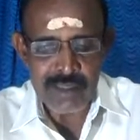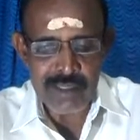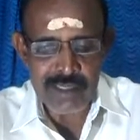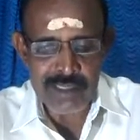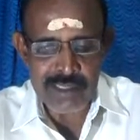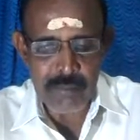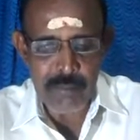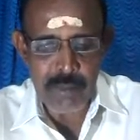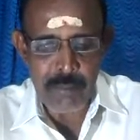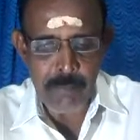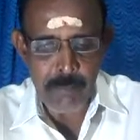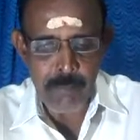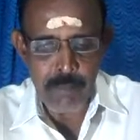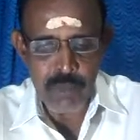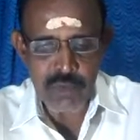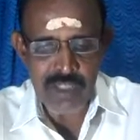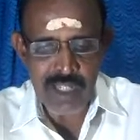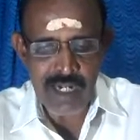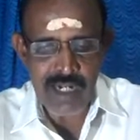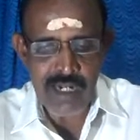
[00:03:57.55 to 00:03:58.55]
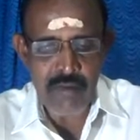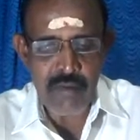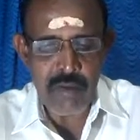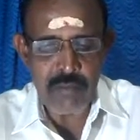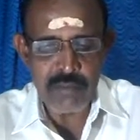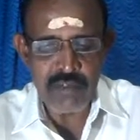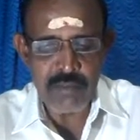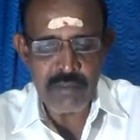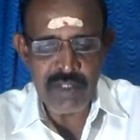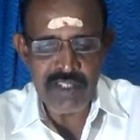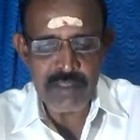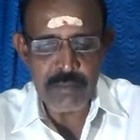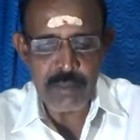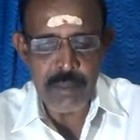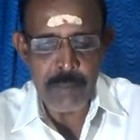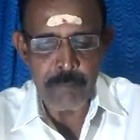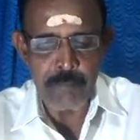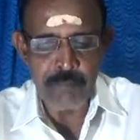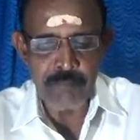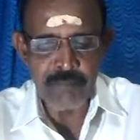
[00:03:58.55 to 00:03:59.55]
ரிஷபம் புஷ்கர நவாம்சம்
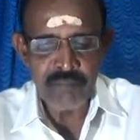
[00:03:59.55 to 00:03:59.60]
ரிஷபம்